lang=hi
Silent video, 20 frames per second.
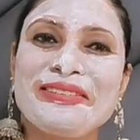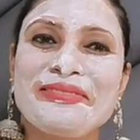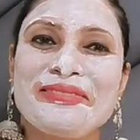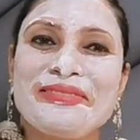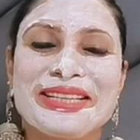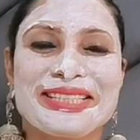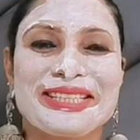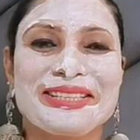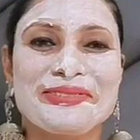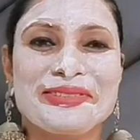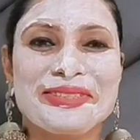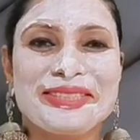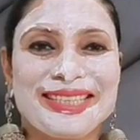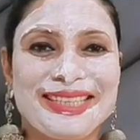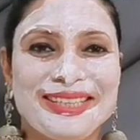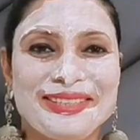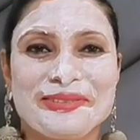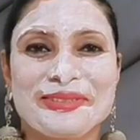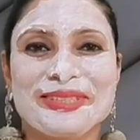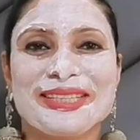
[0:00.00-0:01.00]
वैसा कोई
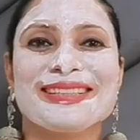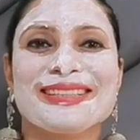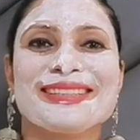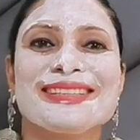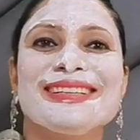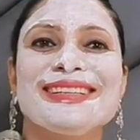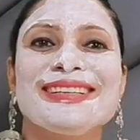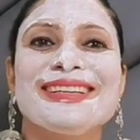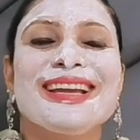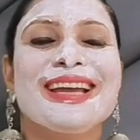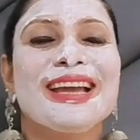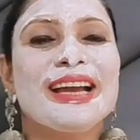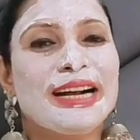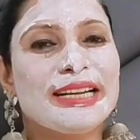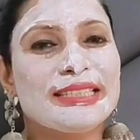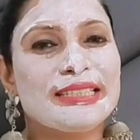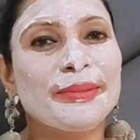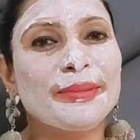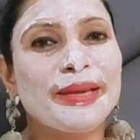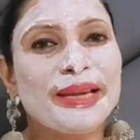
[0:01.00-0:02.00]
सीन हो जाता
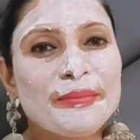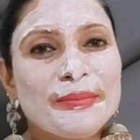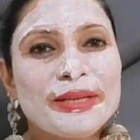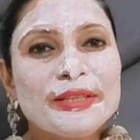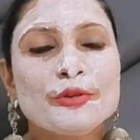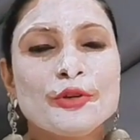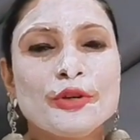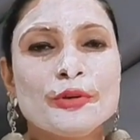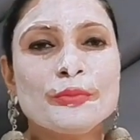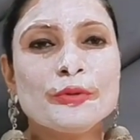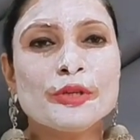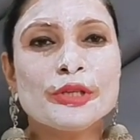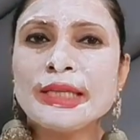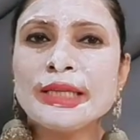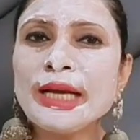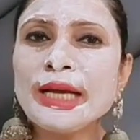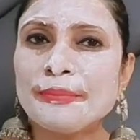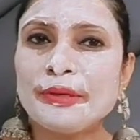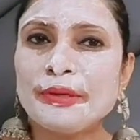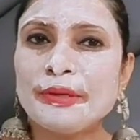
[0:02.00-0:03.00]
अच्छा मैं एक बात और बोल रही
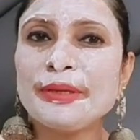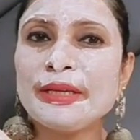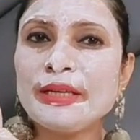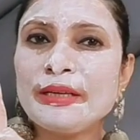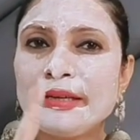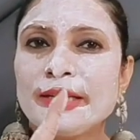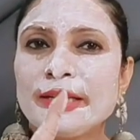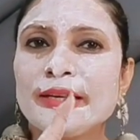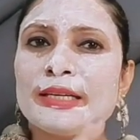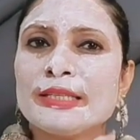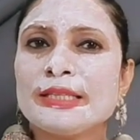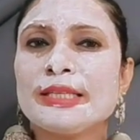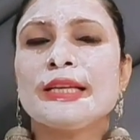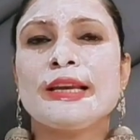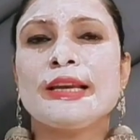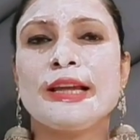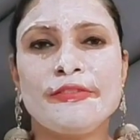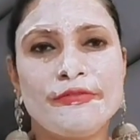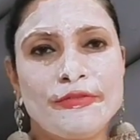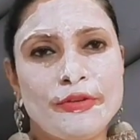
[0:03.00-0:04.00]
थी आपने मेरे रेखा सिंह
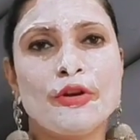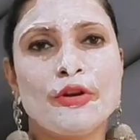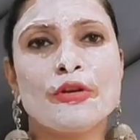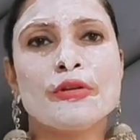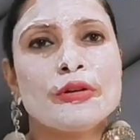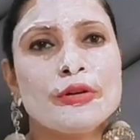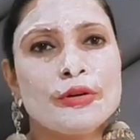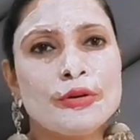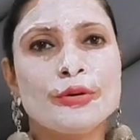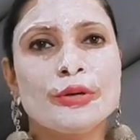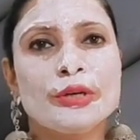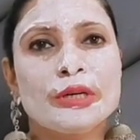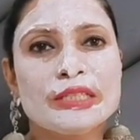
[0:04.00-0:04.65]
लाइफ ब्लॉग को